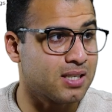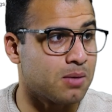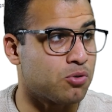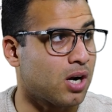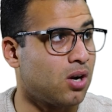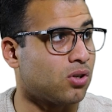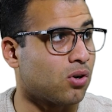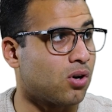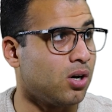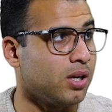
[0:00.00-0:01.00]
اكس بشكل
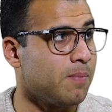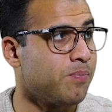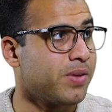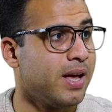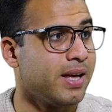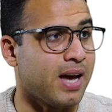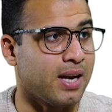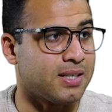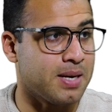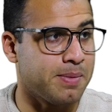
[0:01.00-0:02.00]
تلقائي
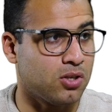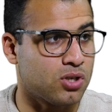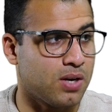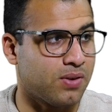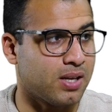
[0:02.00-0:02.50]
يعني زي ما انت شايف